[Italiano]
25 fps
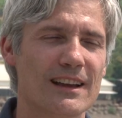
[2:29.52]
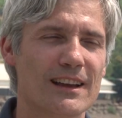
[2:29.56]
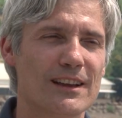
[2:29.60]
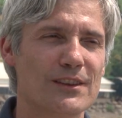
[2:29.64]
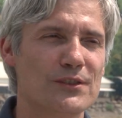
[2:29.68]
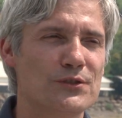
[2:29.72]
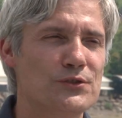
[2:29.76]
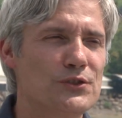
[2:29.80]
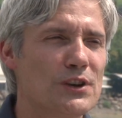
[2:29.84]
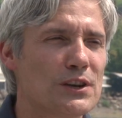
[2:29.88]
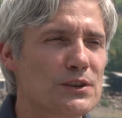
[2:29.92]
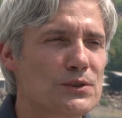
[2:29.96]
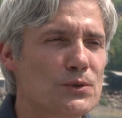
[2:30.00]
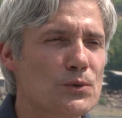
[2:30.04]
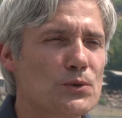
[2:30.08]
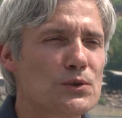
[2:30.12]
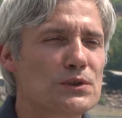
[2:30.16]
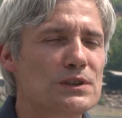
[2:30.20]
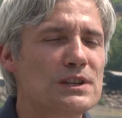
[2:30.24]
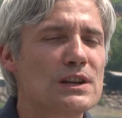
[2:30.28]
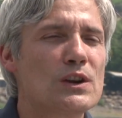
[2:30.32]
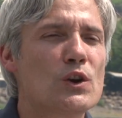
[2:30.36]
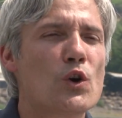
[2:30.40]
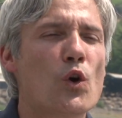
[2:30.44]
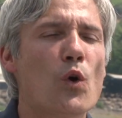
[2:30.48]
Gesù
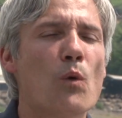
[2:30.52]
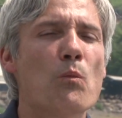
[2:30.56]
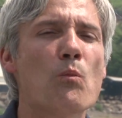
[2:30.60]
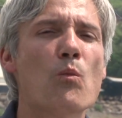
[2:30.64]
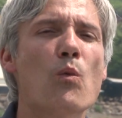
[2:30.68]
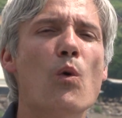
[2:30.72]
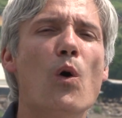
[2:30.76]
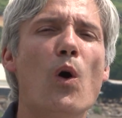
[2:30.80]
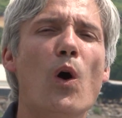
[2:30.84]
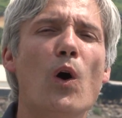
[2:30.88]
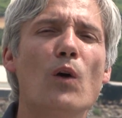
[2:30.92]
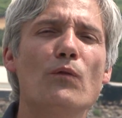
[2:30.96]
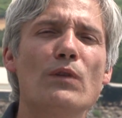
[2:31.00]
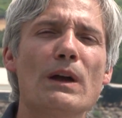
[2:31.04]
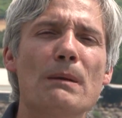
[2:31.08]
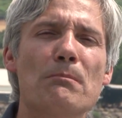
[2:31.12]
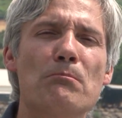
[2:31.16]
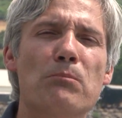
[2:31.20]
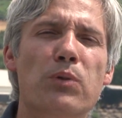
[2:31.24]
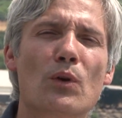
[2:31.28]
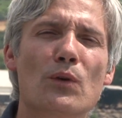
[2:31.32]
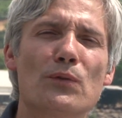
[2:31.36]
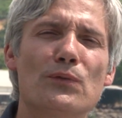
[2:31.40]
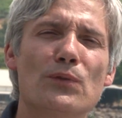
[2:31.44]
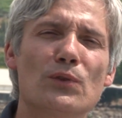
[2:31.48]
si commuove
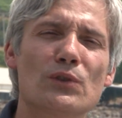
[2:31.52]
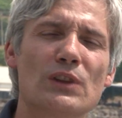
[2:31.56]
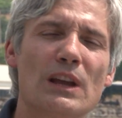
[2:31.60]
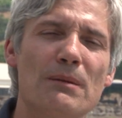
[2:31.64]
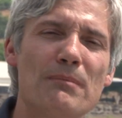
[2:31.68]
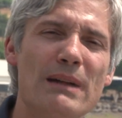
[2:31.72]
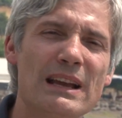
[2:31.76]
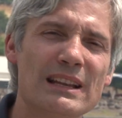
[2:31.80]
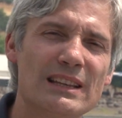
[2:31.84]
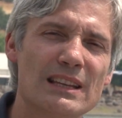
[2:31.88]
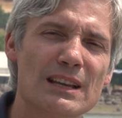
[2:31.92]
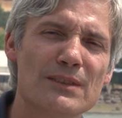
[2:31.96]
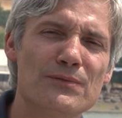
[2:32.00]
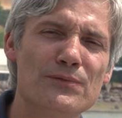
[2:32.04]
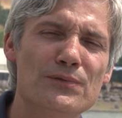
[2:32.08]
profondamente,